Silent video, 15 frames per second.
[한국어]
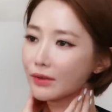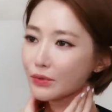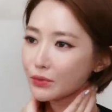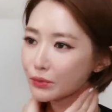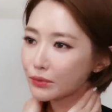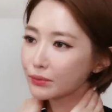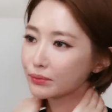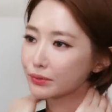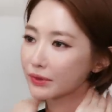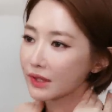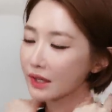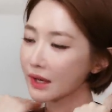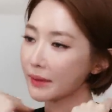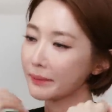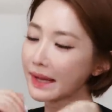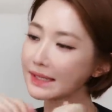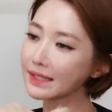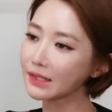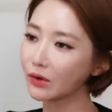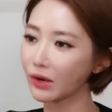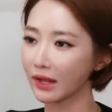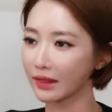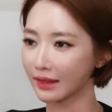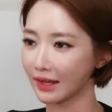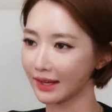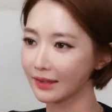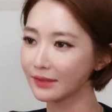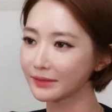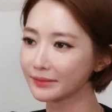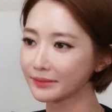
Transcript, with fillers: 좀 붓기가 빠진 것 같나요?